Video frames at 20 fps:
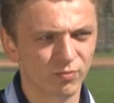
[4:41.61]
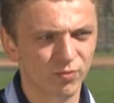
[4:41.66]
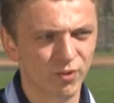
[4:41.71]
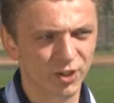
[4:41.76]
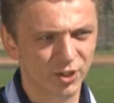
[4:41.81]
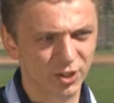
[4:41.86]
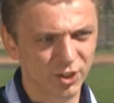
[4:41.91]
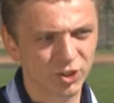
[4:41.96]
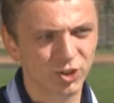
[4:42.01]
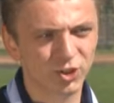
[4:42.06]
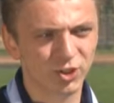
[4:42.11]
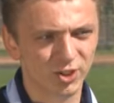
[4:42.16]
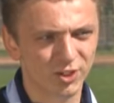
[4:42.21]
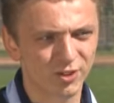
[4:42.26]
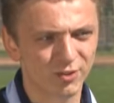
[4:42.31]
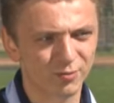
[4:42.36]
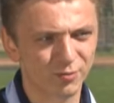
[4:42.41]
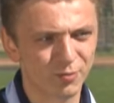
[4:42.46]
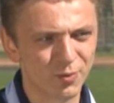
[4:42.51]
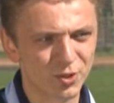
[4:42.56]
фактически
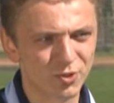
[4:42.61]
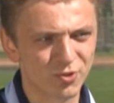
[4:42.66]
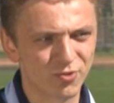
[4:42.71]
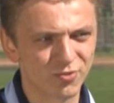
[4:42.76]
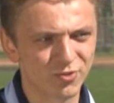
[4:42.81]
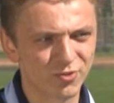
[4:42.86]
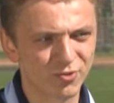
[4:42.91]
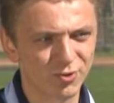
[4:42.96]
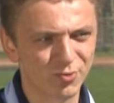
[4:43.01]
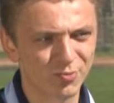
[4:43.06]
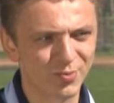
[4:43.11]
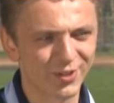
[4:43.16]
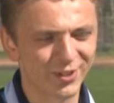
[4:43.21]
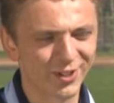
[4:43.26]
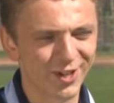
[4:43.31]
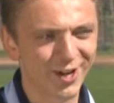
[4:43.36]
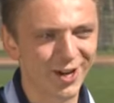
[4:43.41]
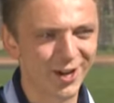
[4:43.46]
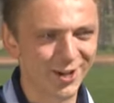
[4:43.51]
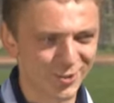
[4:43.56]
московского
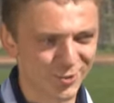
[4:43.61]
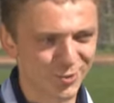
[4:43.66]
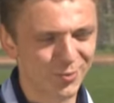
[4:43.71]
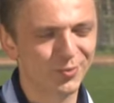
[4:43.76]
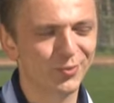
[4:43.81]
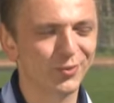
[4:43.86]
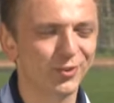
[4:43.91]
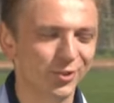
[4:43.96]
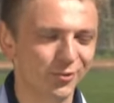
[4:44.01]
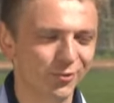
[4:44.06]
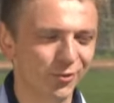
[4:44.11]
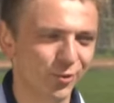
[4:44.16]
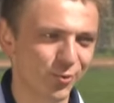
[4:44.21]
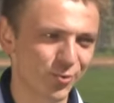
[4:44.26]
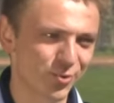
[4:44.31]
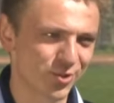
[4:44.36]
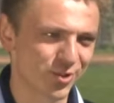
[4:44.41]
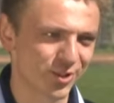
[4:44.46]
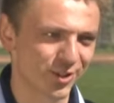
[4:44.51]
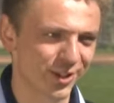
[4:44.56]
«Спартака», особенно
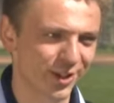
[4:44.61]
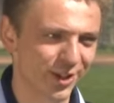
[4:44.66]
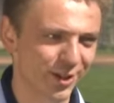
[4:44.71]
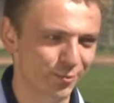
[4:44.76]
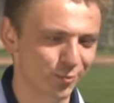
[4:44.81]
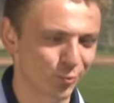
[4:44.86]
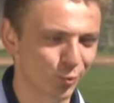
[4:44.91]
90-х лет.